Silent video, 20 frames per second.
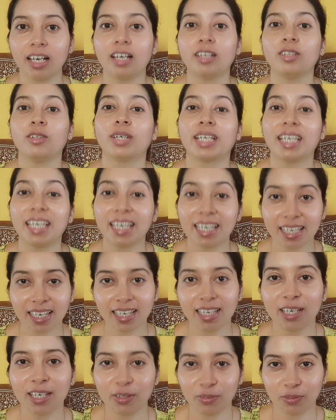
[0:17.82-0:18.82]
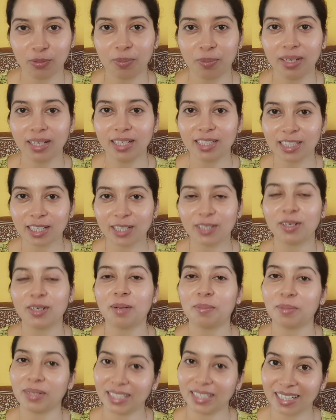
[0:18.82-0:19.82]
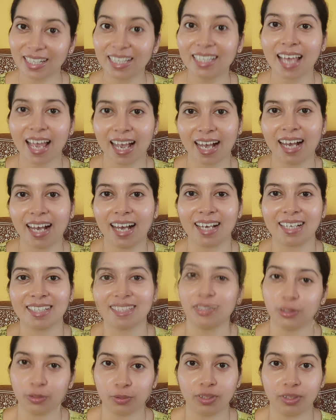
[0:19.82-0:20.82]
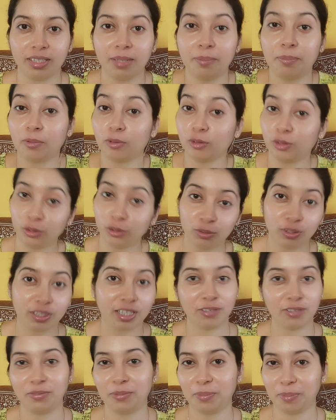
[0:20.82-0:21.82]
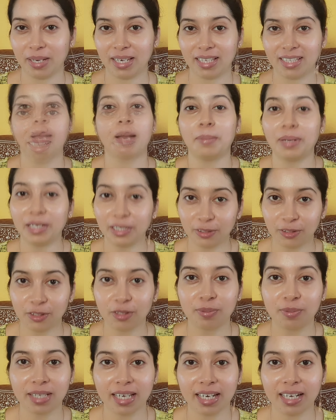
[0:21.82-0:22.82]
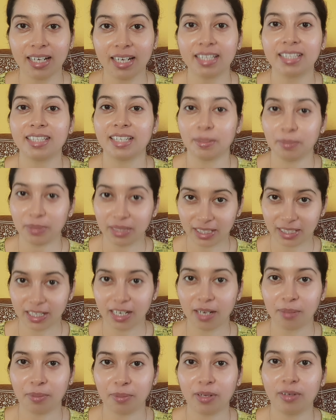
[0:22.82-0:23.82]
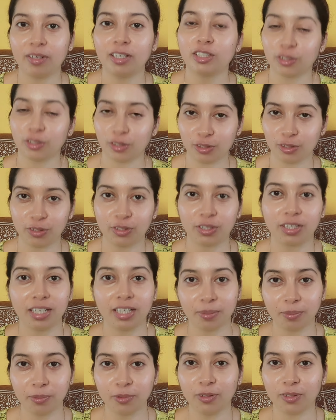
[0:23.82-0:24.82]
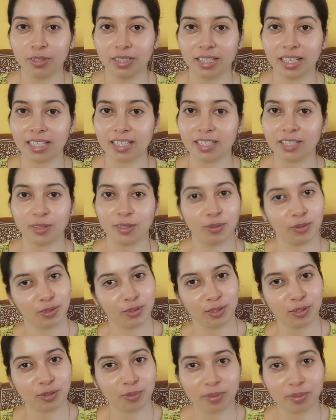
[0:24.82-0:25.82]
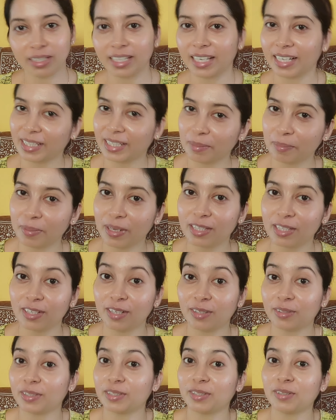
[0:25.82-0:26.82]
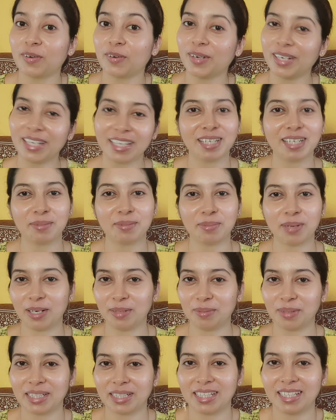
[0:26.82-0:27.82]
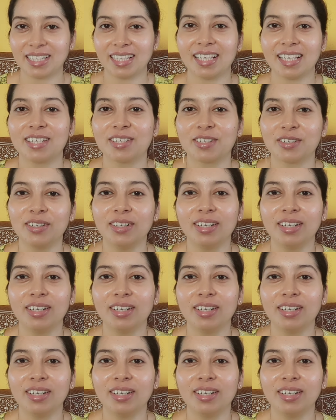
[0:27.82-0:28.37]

তো কি কি গিফট পেলি সেগুলো আমাদেরকে দেখাস সত্যি প্রচুর গিফট পেয়েছি আমার ইউটিউব চ্যানেলে যে আমি দিদি নাম্বার ওয়ানে ছোটো ছোটো ক্লিপগুলো দিয়েছি ওগুলো তো তোমরা দেখতে পেয়েছো আর ওটাতে অনেকে ভালোবাসা দিয়েছো